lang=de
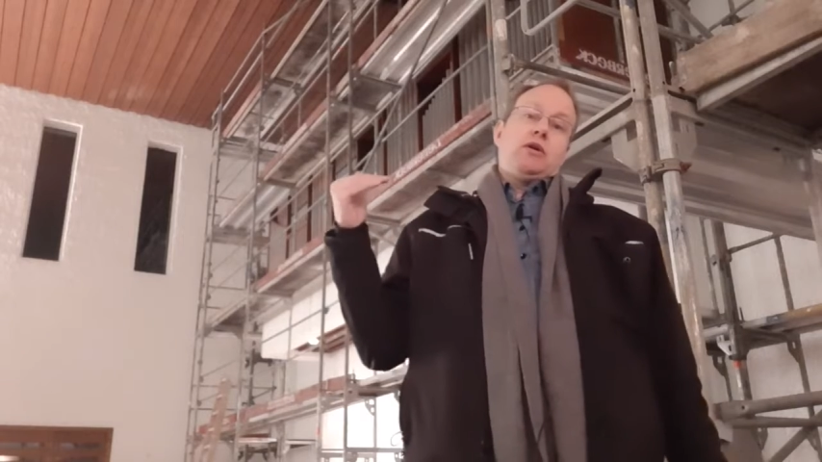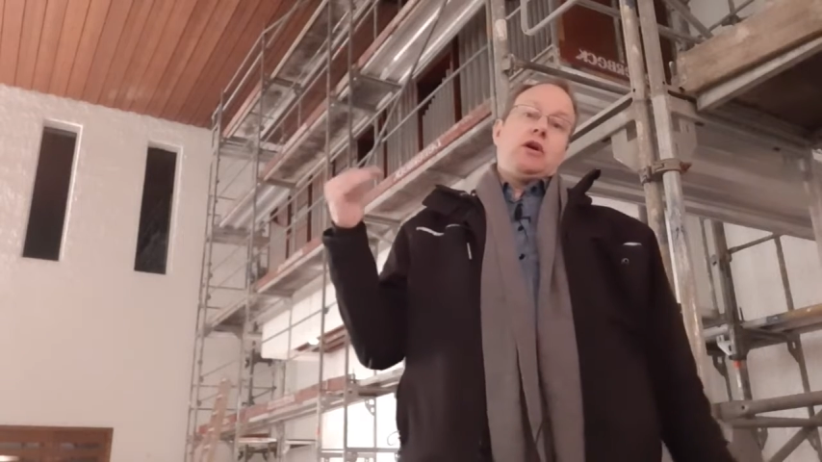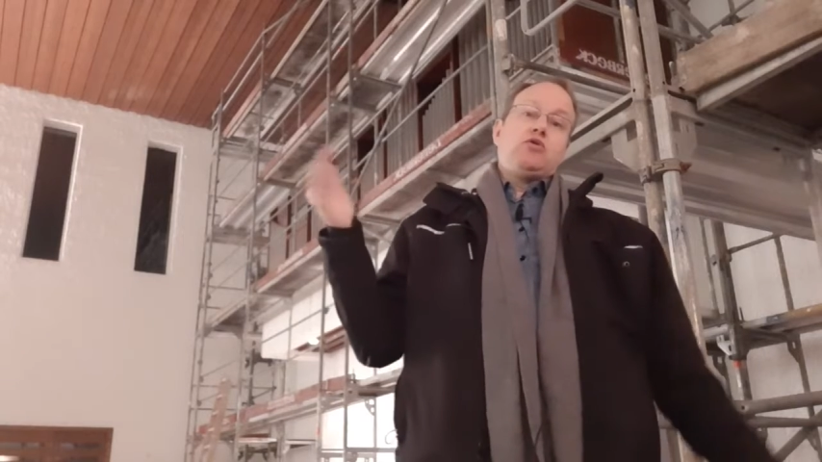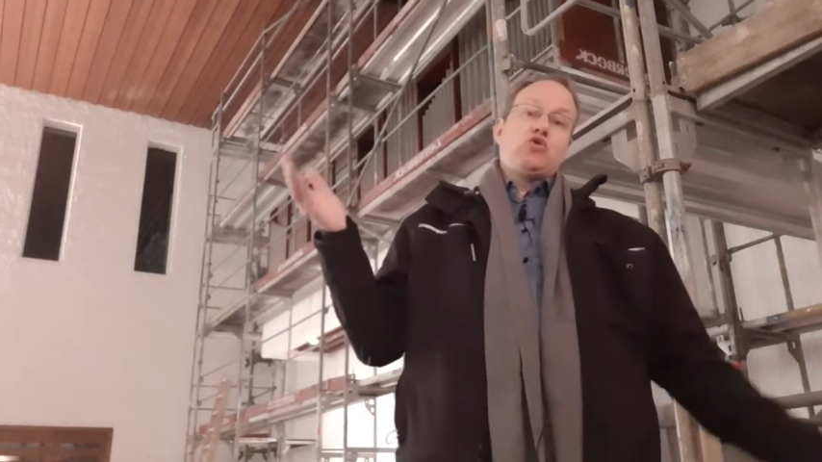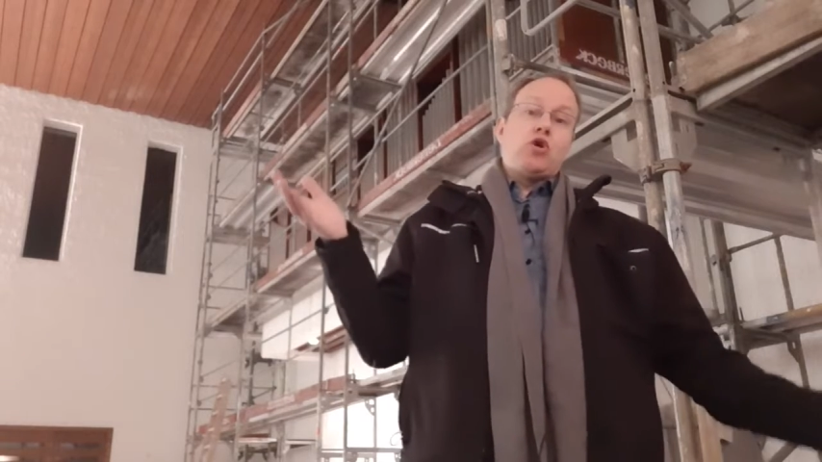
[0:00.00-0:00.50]

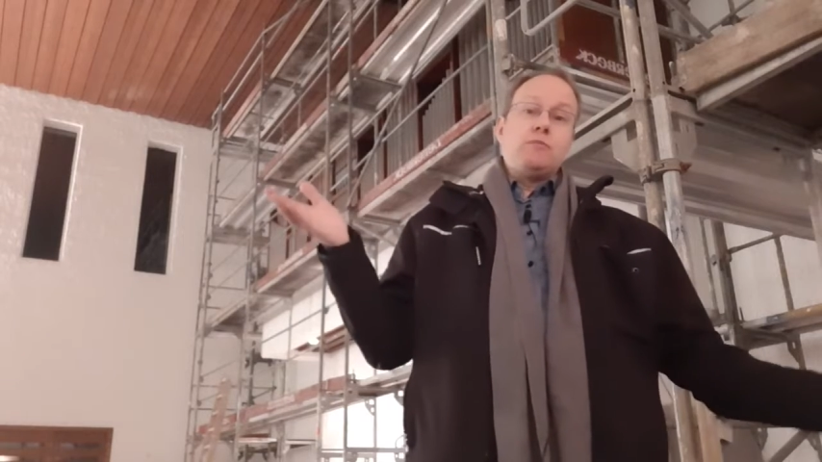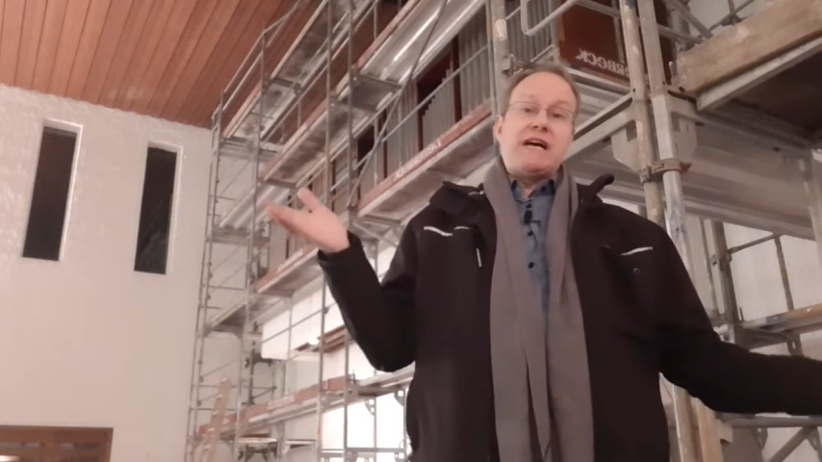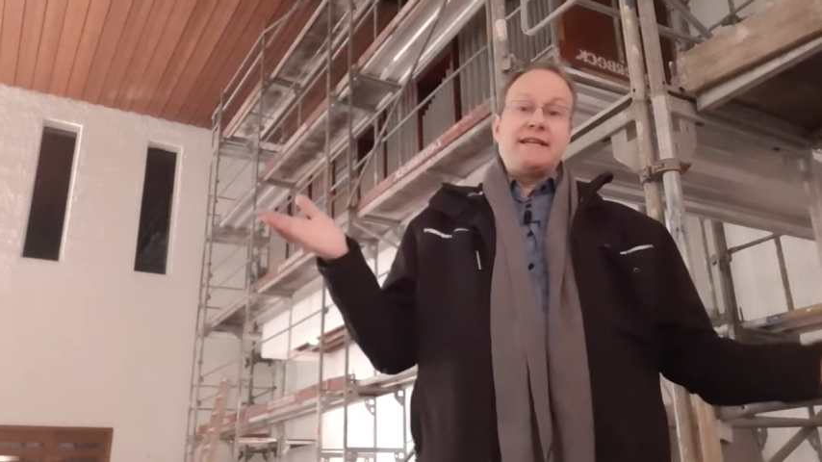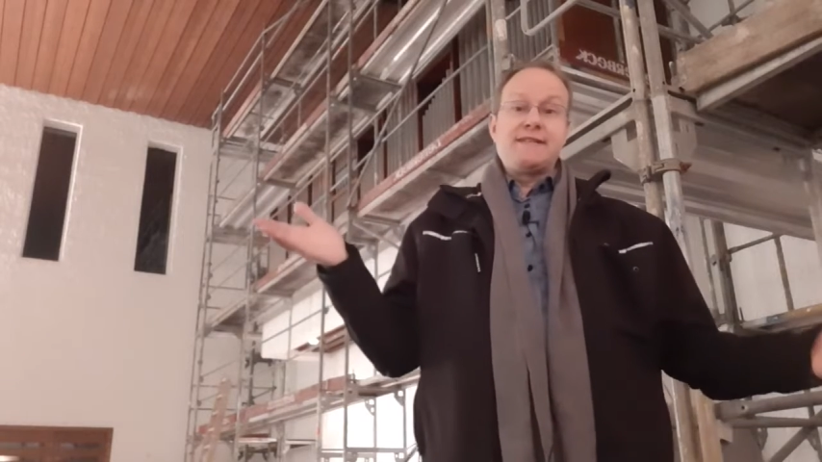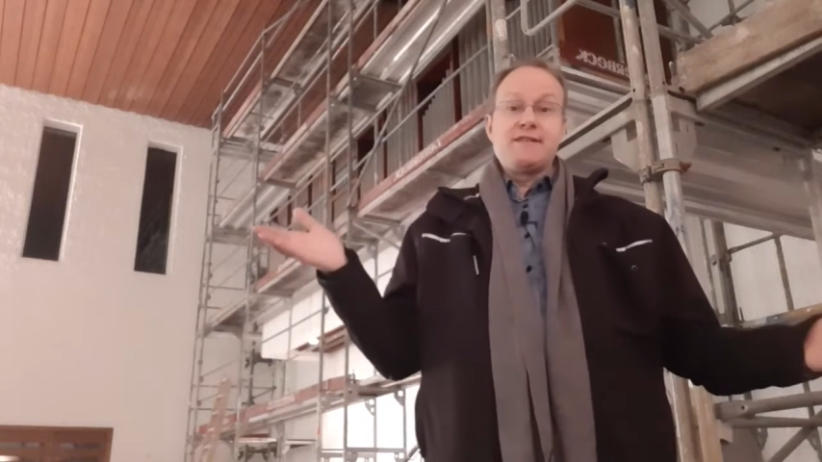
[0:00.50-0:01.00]
Ja, und so kommt
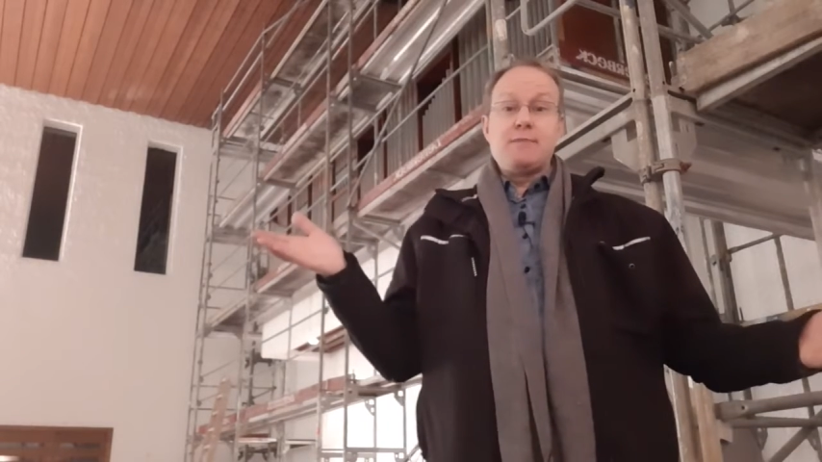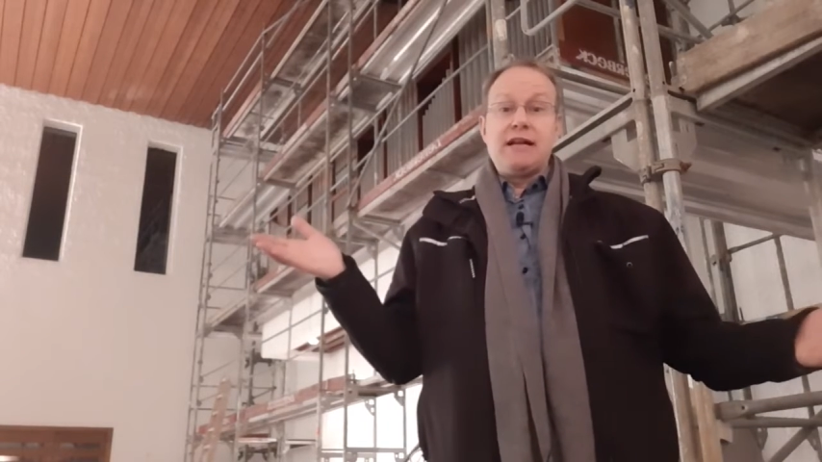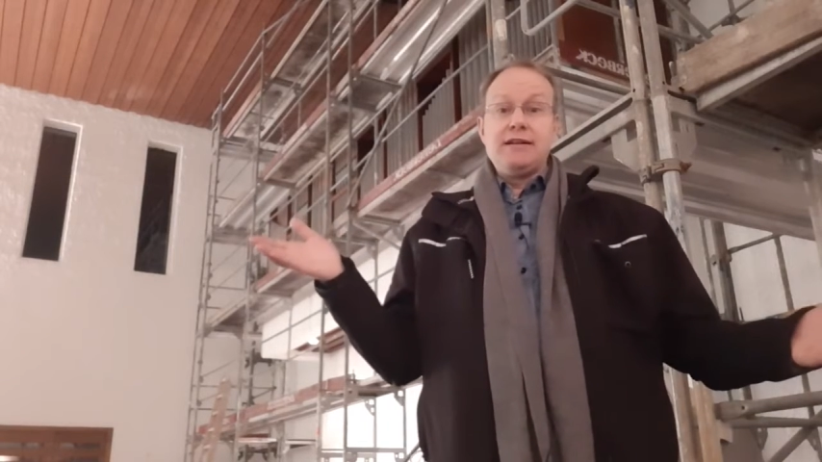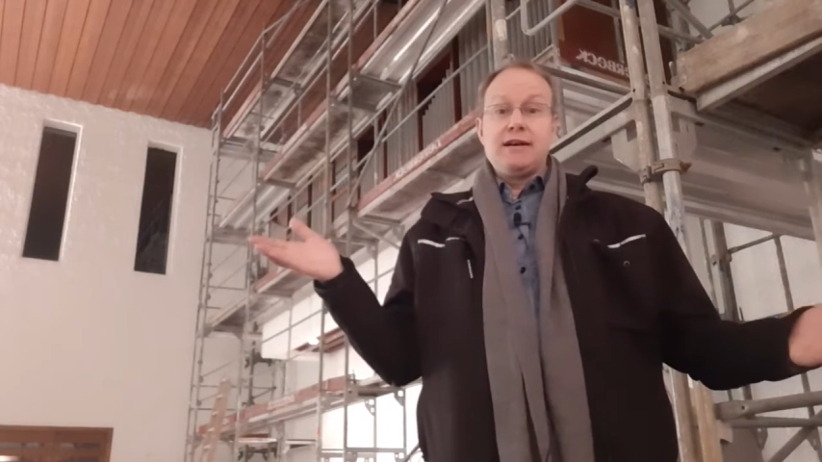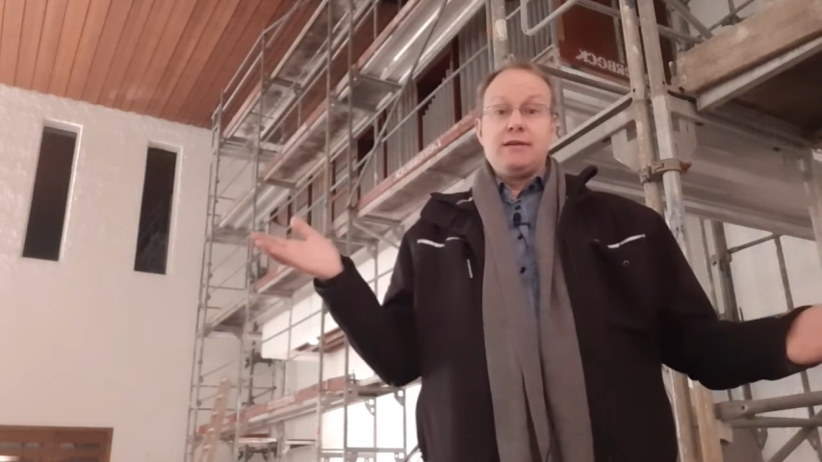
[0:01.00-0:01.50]
eins zum
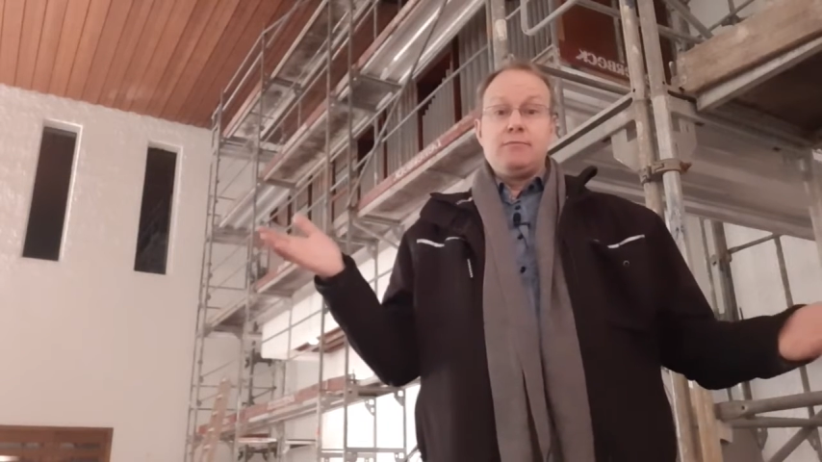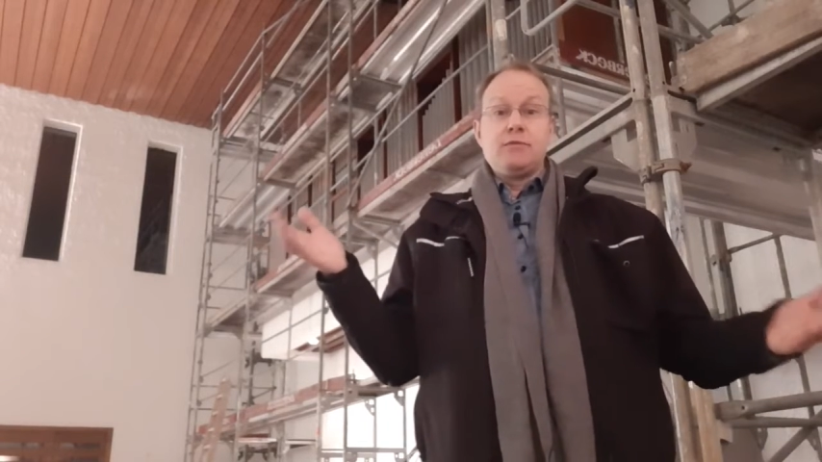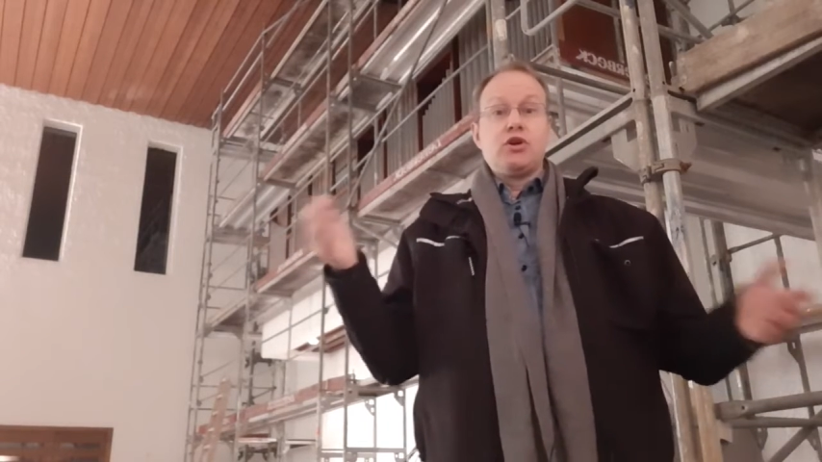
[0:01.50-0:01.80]
anderen.